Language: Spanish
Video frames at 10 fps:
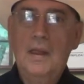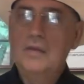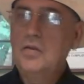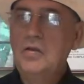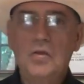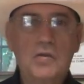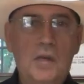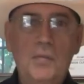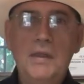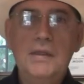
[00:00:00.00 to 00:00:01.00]
Esto es
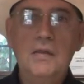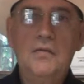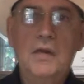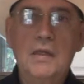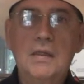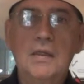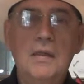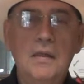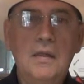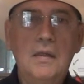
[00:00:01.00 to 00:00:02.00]
totalmente diferente
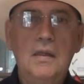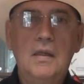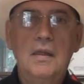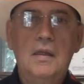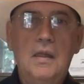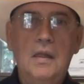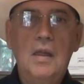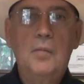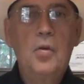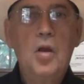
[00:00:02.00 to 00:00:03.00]

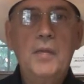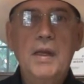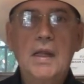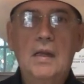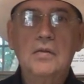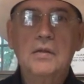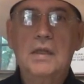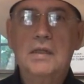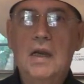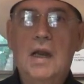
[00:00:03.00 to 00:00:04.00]
y el pueblo americano
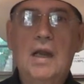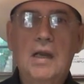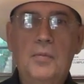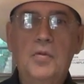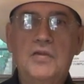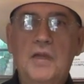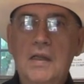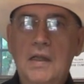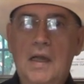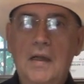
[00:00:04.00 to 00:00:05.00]
tendrá la
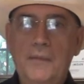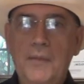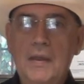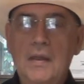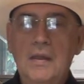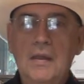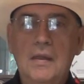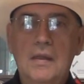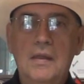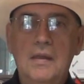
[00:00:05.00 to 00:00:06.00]
responsabilidad
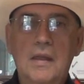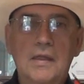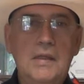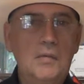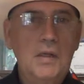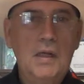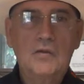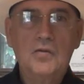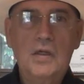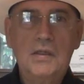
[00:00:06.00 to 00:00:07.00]
de
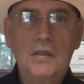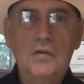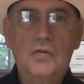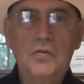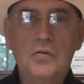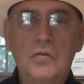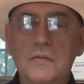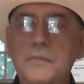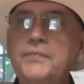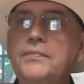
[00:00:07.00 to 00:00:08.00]
determinar su destino futuro,
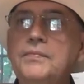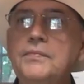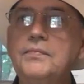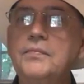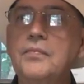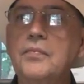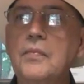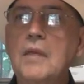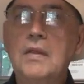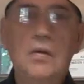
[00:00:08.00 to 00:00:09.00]

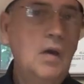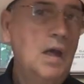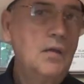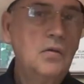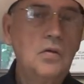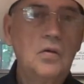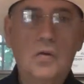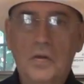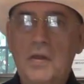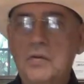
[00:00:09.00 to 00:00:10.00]
de un lado
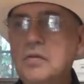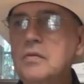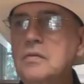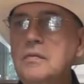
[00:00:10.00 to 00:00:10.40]
o de otro.